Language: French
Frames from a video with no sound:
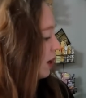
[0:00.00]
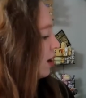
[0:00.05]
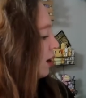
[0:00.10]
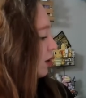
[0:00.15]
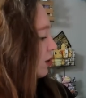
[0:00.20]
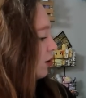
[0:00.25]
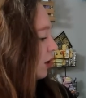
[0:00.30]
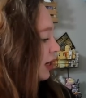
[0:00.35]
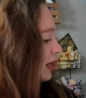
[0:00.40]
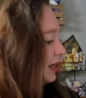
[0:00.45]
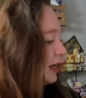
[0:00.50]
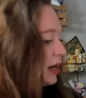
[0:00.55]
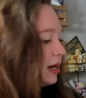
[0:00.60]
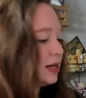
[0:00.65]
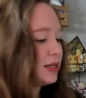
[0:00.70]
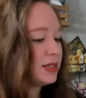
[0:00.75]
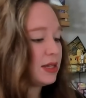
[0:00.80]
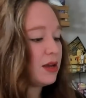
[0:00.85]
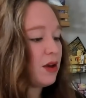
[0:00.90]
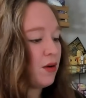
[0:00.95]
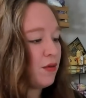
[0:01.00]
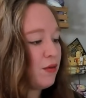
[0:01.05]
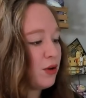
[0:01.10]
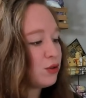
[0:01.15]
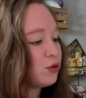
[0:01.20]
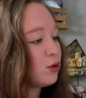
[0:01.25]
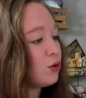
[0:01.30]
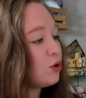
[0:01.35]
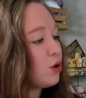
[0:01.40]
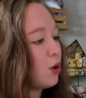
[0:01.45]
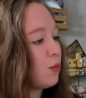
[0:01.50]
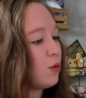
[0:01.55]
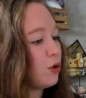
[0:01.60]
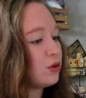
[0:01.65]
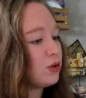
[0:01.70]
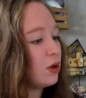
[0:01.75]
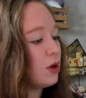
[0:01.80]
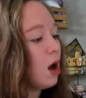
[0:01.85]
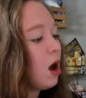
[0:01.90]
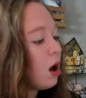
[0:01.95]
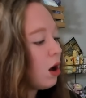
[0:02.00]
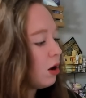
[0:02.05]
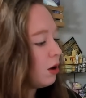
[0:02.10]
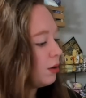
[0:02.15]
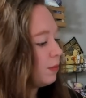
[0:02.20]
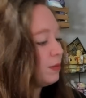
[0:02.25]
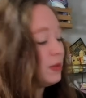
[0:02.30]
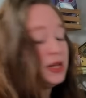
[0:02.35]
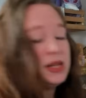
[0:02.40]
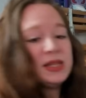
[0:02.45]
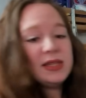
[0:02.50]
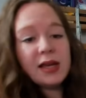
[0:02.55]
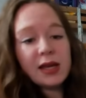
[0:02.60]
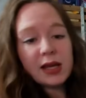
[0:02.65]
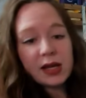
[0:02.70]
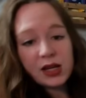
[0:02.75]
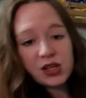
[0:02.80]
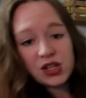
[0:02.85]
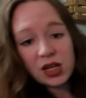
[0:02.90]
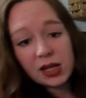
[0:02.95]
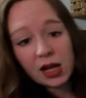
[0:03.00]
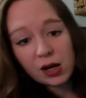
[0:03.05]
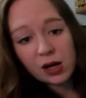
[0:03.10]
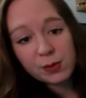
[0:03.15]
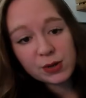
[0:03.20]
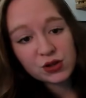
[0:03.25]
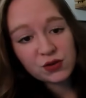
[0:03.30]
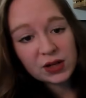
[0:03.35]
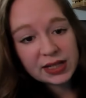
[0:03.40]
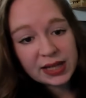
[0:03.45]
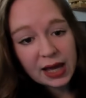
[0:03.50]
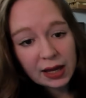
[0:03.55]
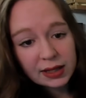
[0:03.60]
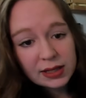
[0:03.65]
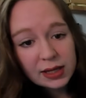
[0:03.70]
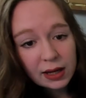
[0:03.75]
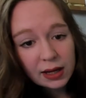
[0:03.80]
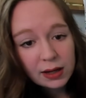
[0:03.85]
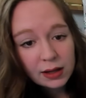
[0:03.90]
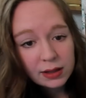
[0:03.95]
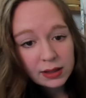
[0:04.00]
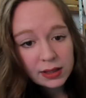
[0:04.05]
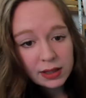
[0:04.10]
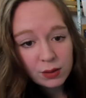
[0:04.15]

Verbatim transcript: dans lesquels était votre commande. Oh, mais l'idée est géniale, mais je vais le garder, hein. il est